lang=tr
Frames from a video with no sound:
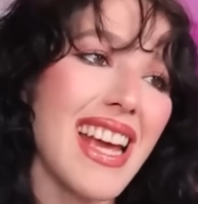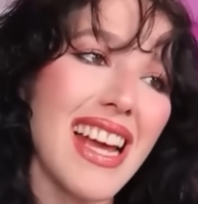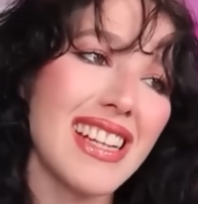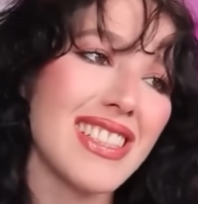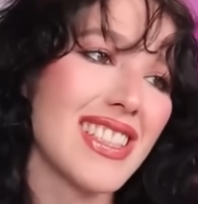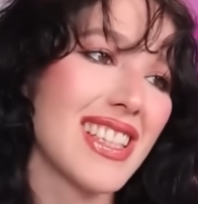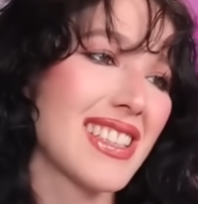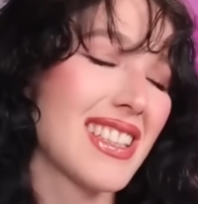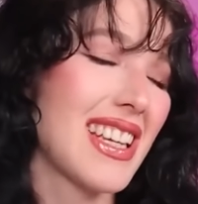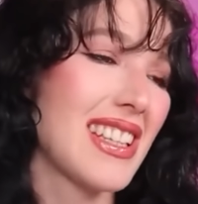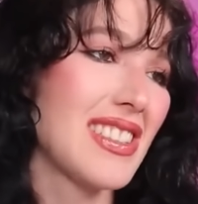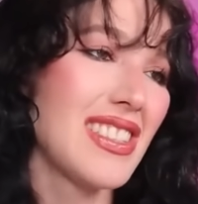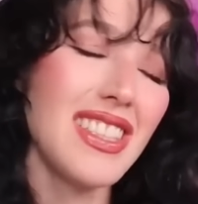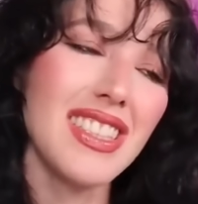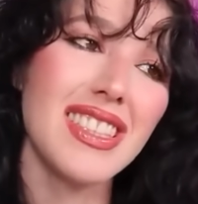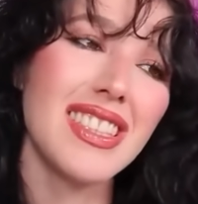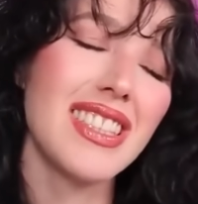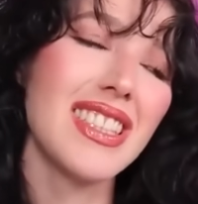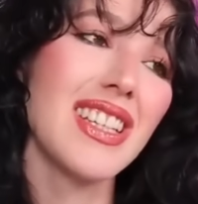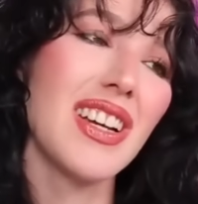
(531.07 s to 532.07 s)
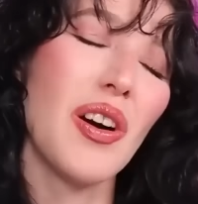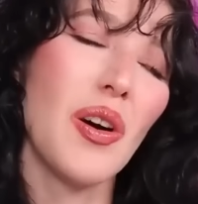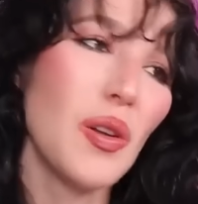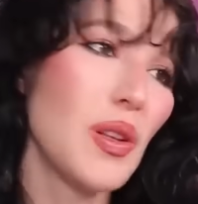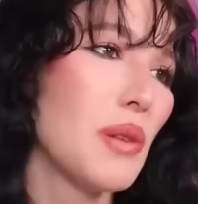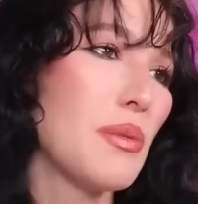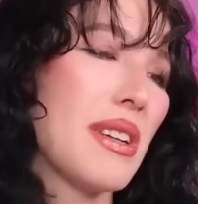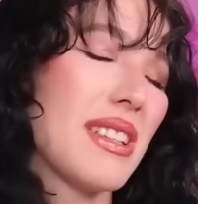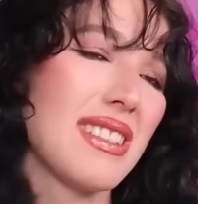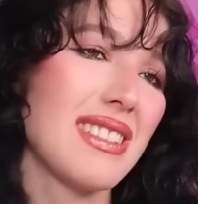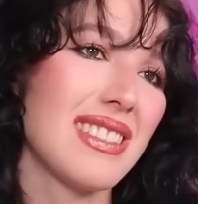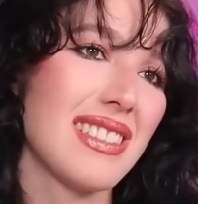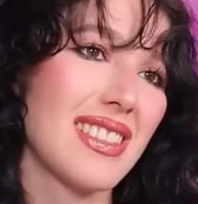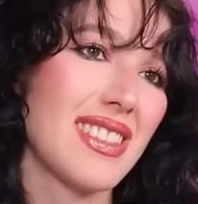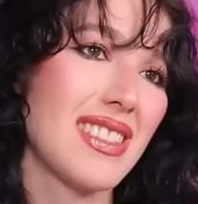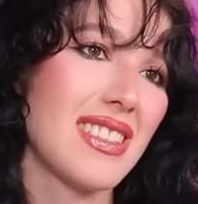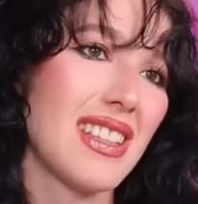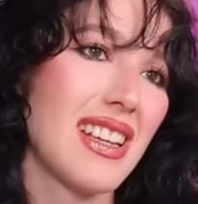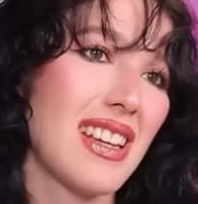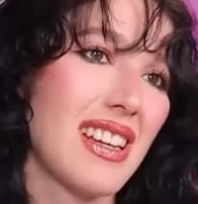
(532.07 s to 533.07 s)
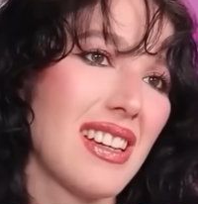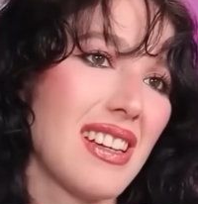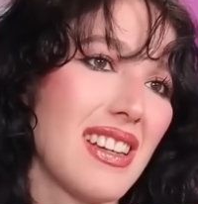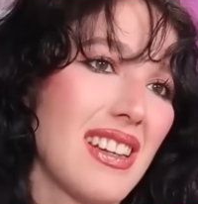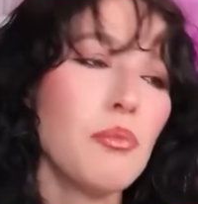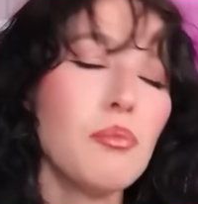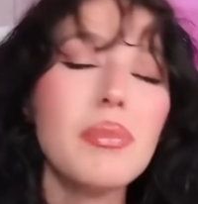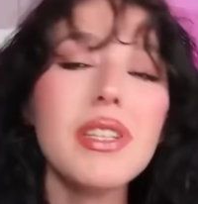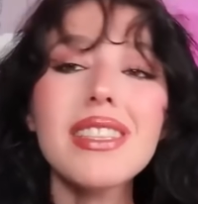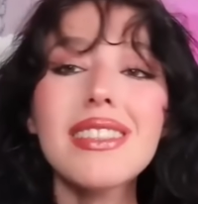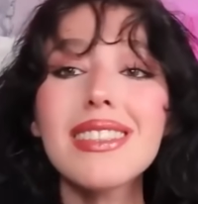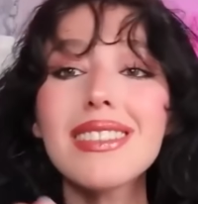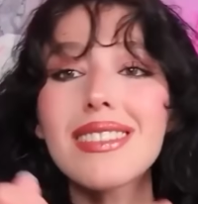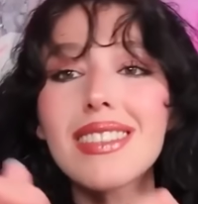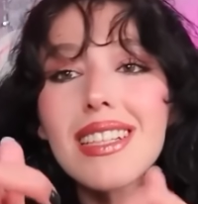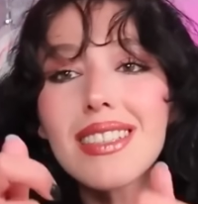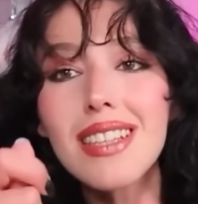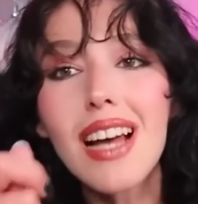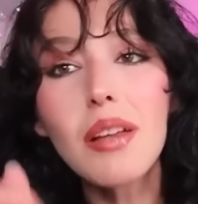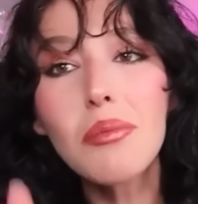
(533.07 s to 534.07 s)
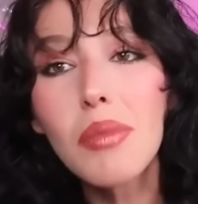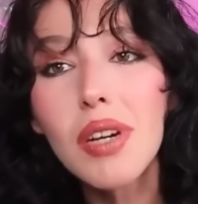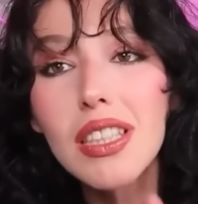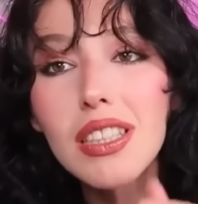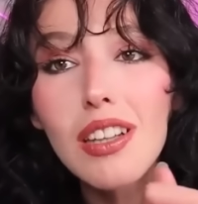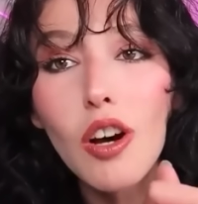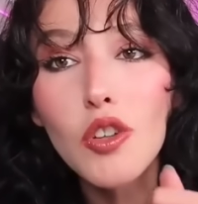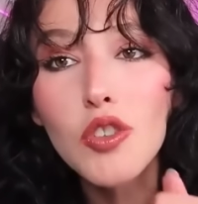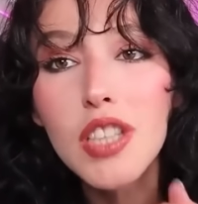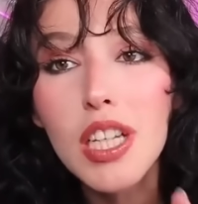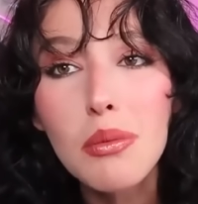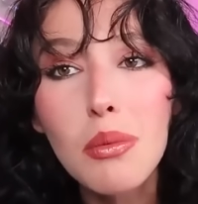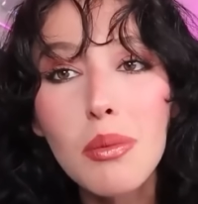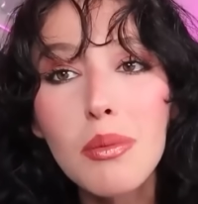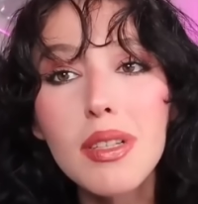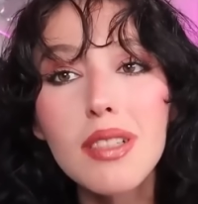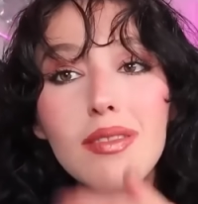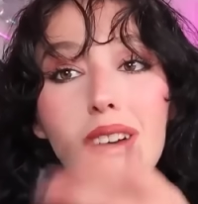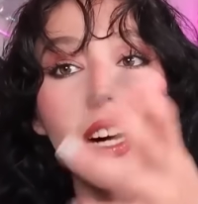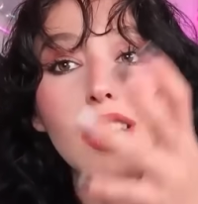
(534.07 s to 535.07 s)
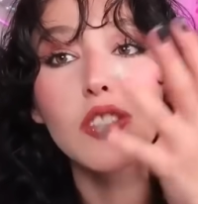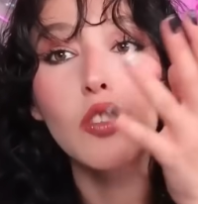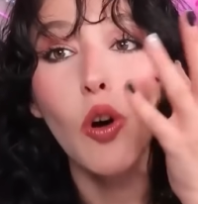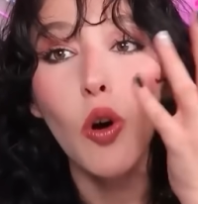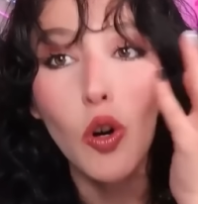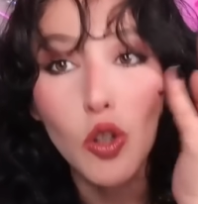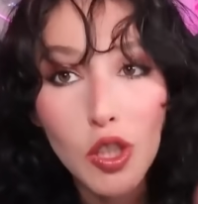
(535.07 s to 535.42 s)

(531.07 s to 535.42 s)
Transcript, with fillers: Gerçekten ciddi olamazsınız yani. Bir stres atma yöntemimiz vardı.